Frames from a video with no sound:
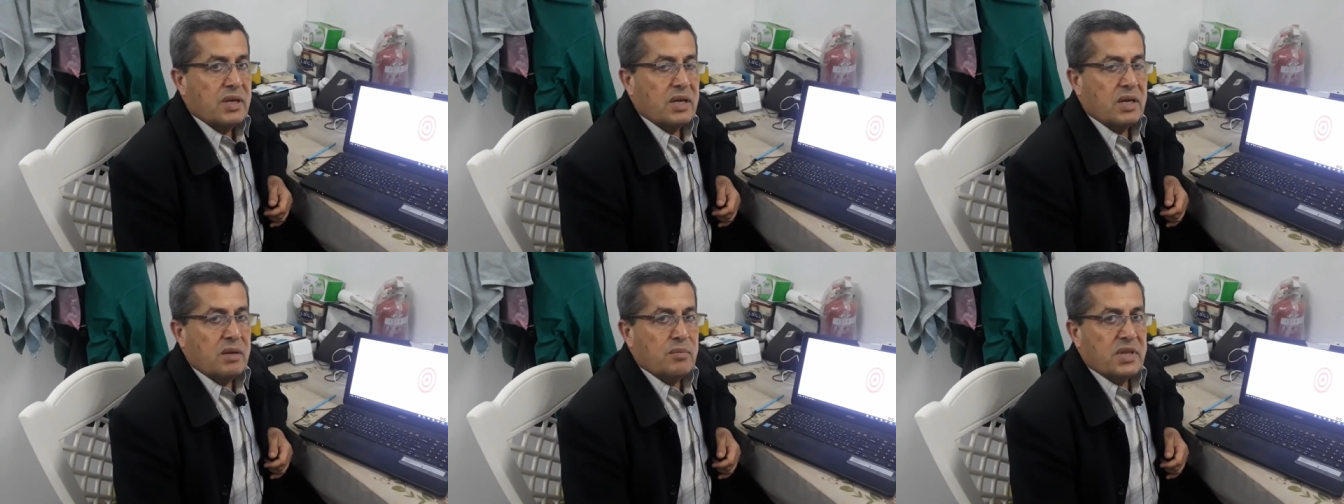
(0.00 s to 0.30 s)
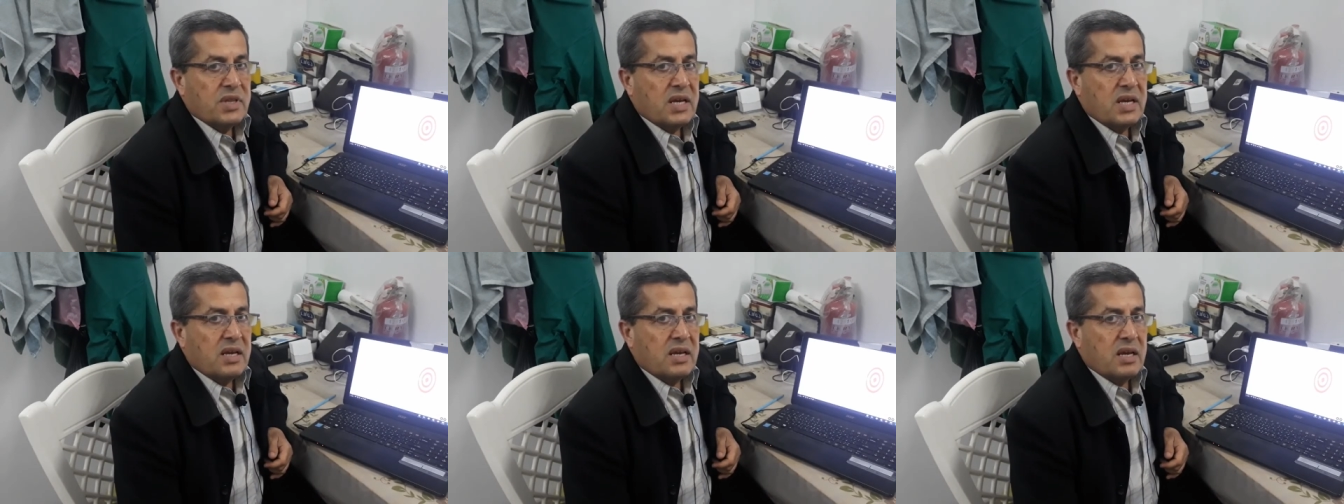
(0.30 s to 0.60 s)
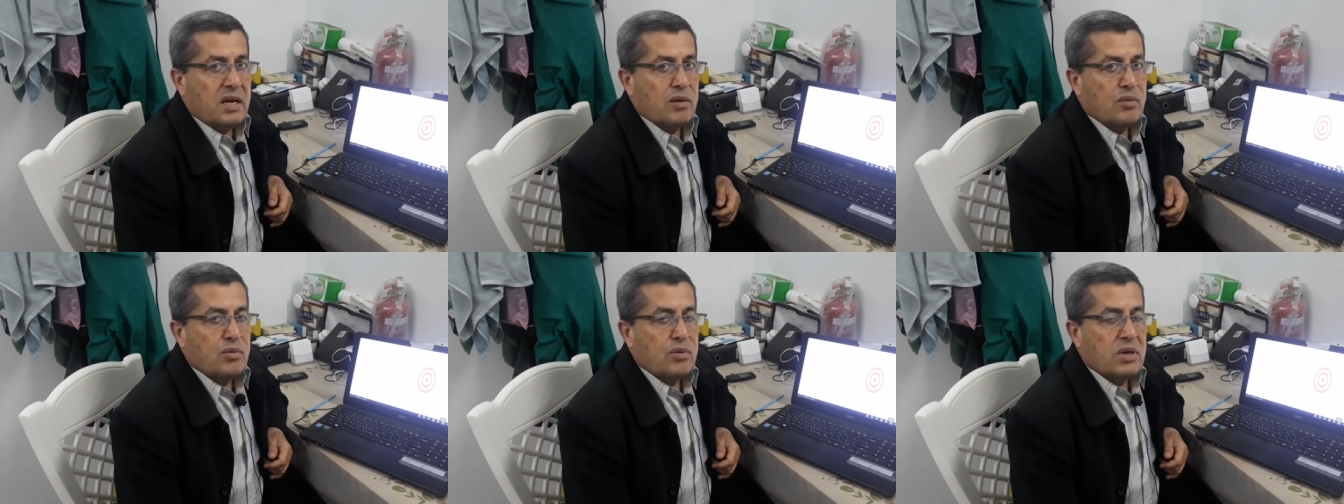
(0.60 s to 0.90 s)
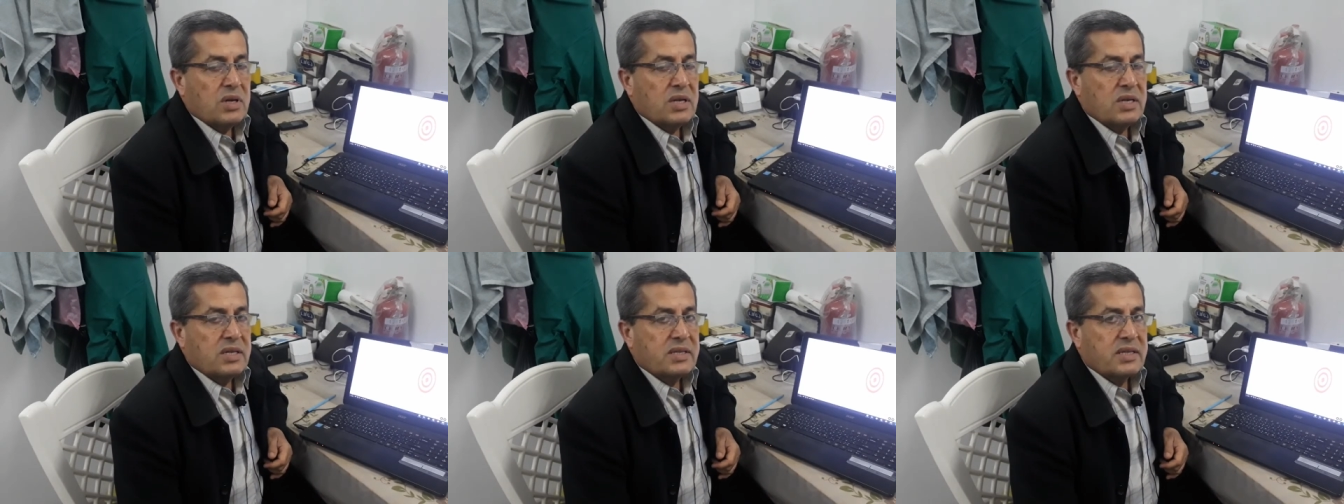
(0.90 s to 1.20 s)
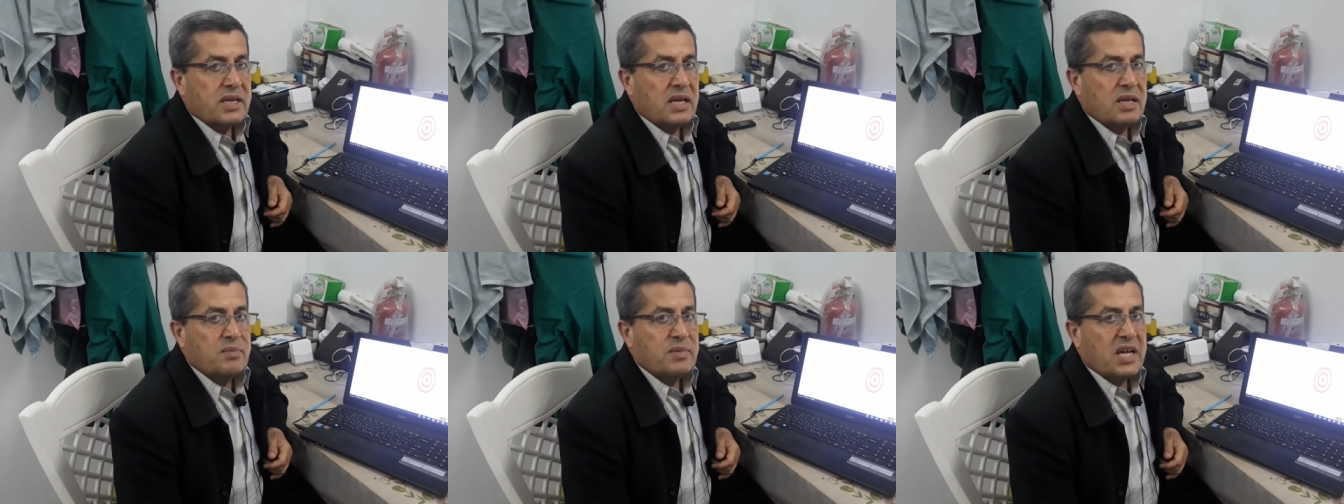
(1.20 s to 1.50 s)
المثال الأول
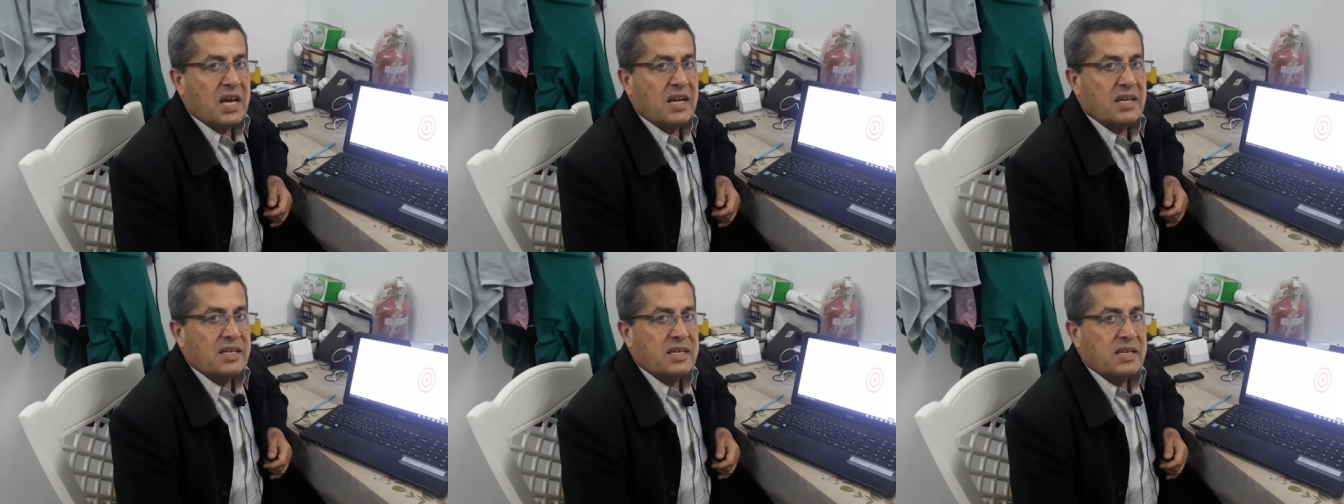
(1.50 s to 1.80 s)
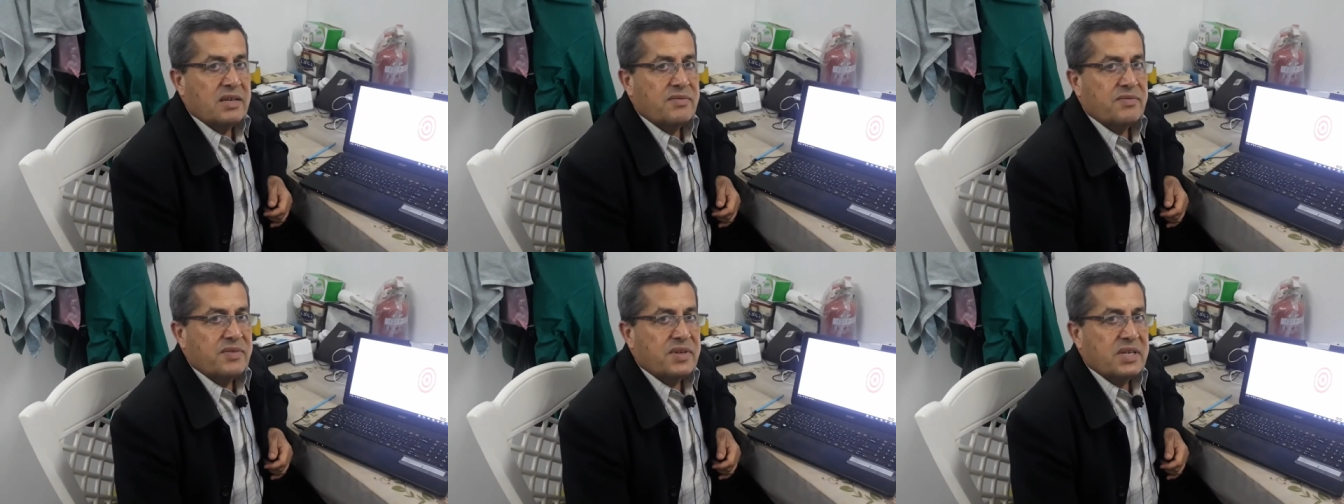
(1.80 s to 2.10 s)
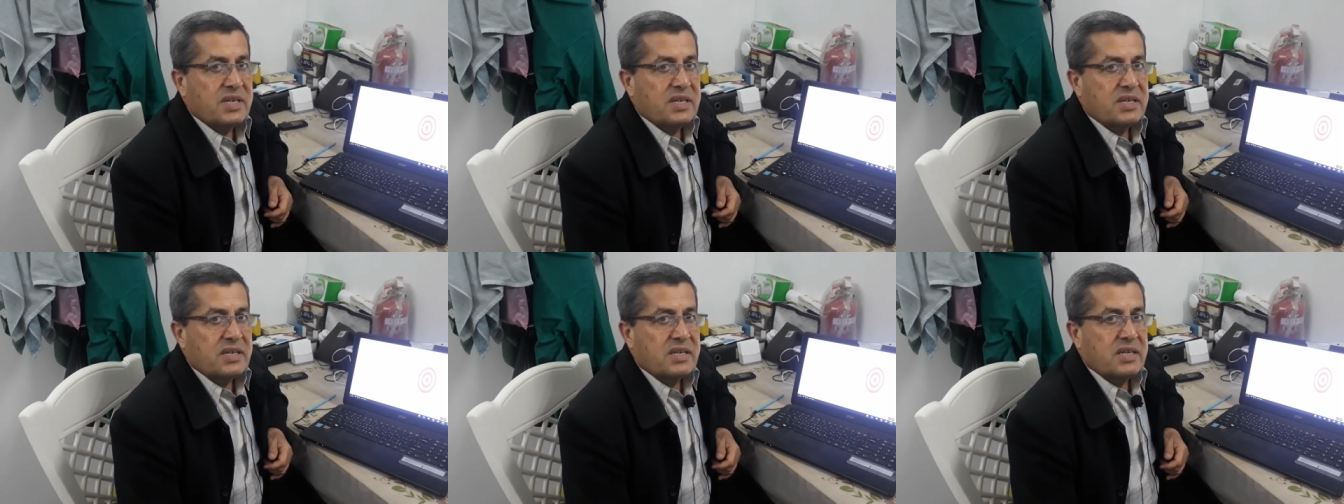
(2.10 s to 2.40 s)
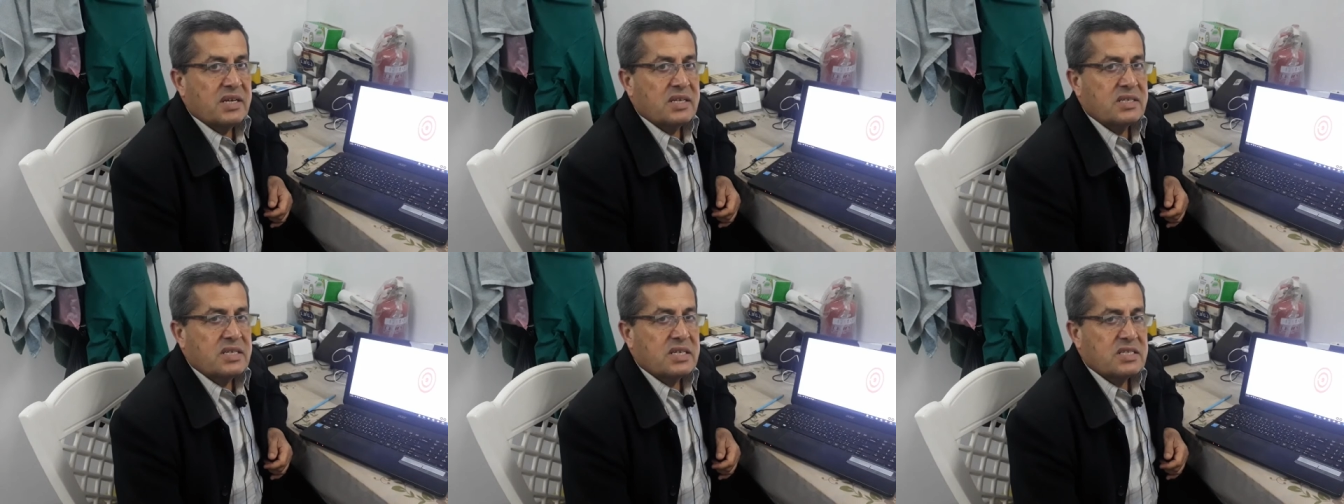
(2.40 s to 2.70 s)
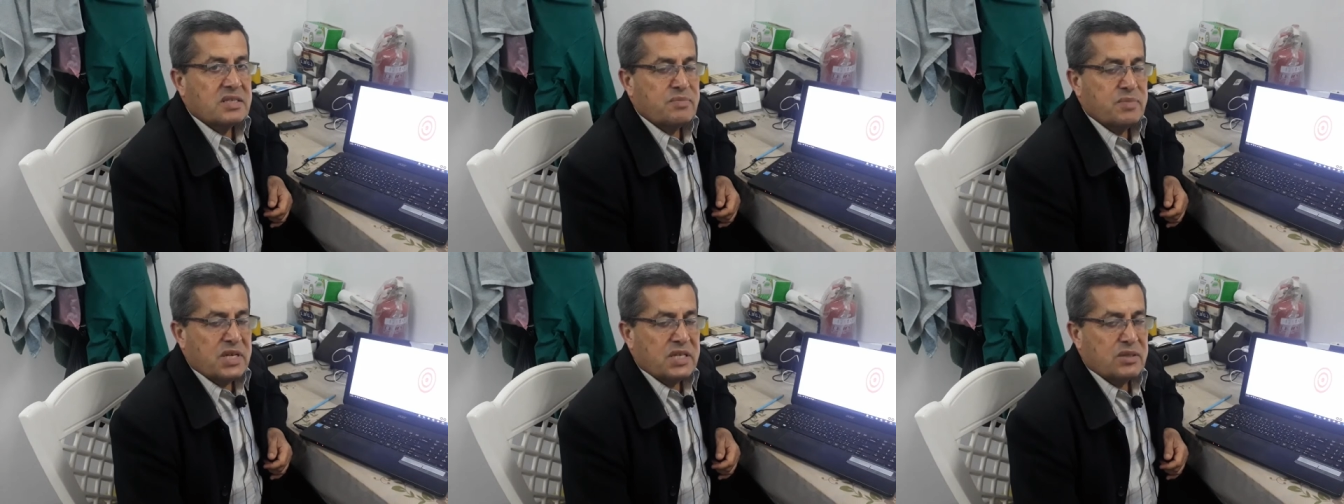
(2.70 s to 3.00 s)
اتكلمنا عليه في ري
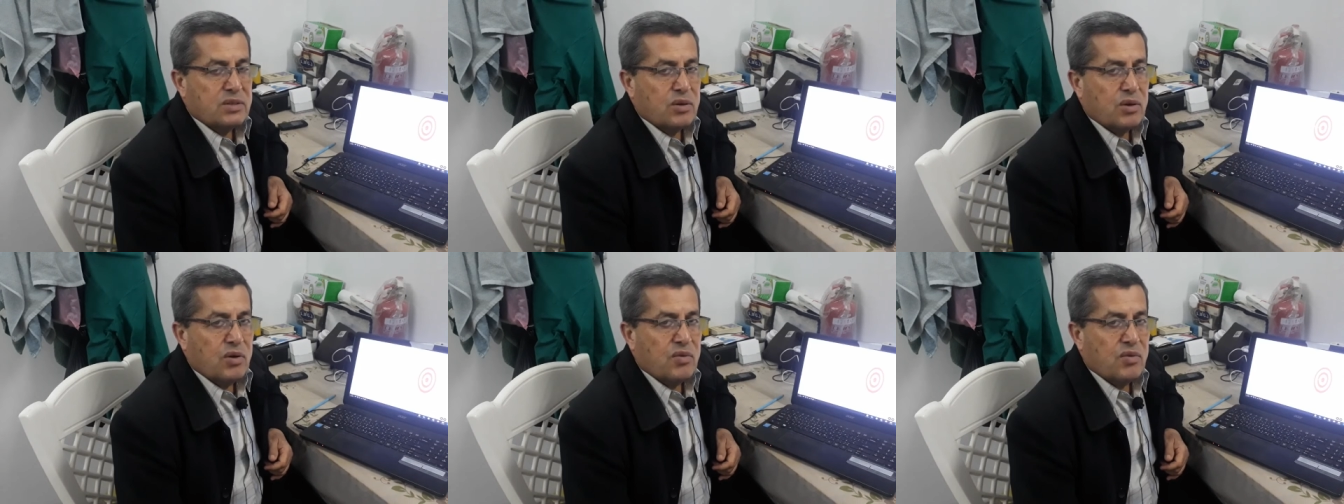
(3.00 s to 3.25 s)
ادجستمنت